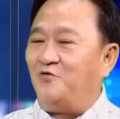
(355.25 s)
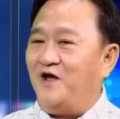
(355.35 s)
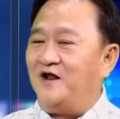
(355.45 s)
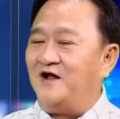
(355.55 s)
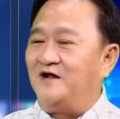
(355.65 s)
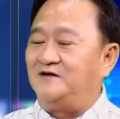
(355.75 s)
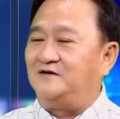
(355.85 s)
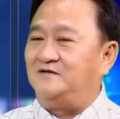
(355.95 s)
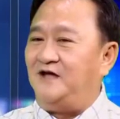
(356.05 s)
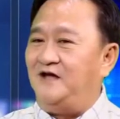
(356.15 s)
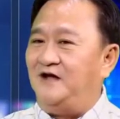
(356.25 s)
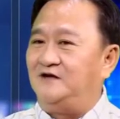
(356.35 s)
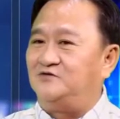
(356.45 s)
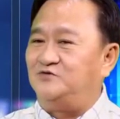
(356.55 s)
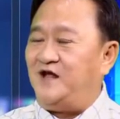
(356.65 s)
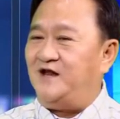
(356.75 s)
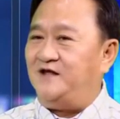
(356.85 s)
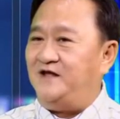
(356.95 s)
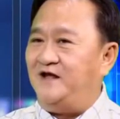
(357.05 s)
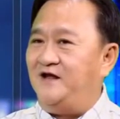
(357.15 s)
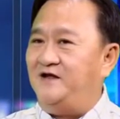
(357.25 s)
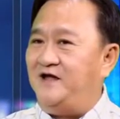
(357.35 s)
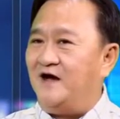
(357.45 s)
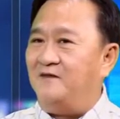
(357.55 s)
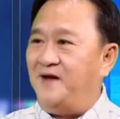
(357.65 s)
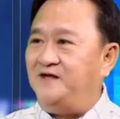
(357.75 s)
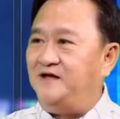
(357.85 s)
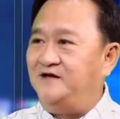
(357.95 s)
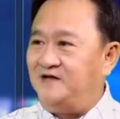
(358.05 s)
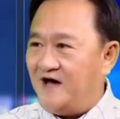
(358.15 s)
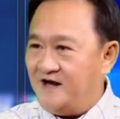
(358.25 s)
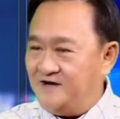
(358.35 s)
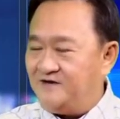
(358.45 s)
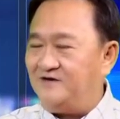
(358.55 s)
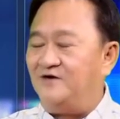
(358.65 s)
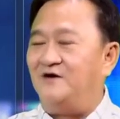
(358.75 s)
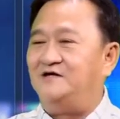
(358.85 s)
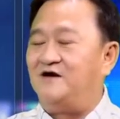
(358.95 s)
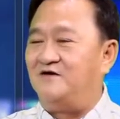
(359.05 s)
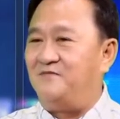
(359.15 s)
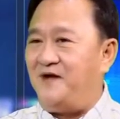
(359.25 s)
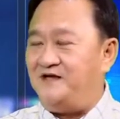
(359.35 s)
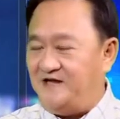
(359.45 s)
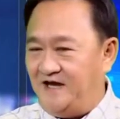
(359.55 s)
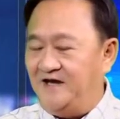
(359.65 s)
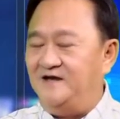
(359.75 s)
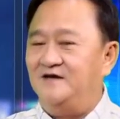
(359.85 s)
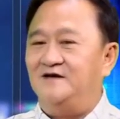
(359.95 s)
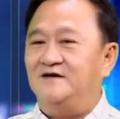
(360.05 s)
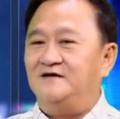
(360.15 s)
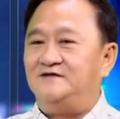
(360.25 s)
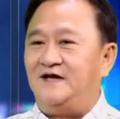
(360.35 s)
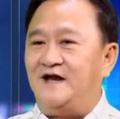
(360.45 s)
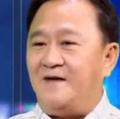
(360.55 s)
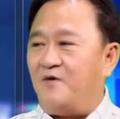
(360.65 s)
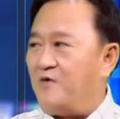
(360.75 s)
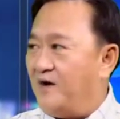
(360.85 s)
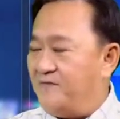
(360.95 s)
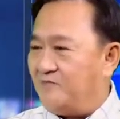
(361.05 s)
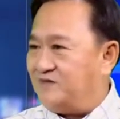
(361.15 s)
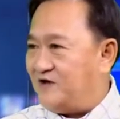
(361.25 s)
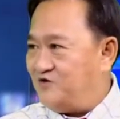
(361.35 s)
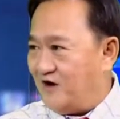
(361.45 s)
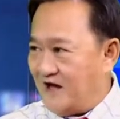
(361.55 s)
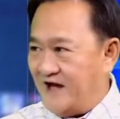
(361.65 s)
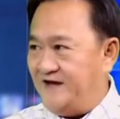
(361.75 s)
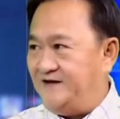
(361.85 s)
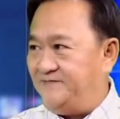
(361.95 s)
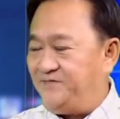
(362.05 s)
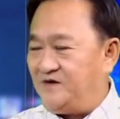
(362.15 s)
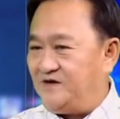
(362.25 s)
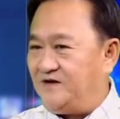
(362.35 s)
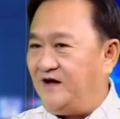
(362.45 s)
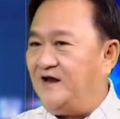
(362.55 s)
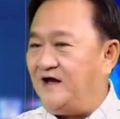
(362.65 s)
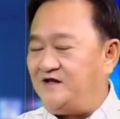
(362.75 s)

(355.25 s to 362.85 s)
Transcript: tôi khuyên đó, chị số tiền này chị nhờ mẹ chị đứng tên rồi sau đó mẹ chị sẽ làm một hợp đồng tặng cho lại huh nghĩa là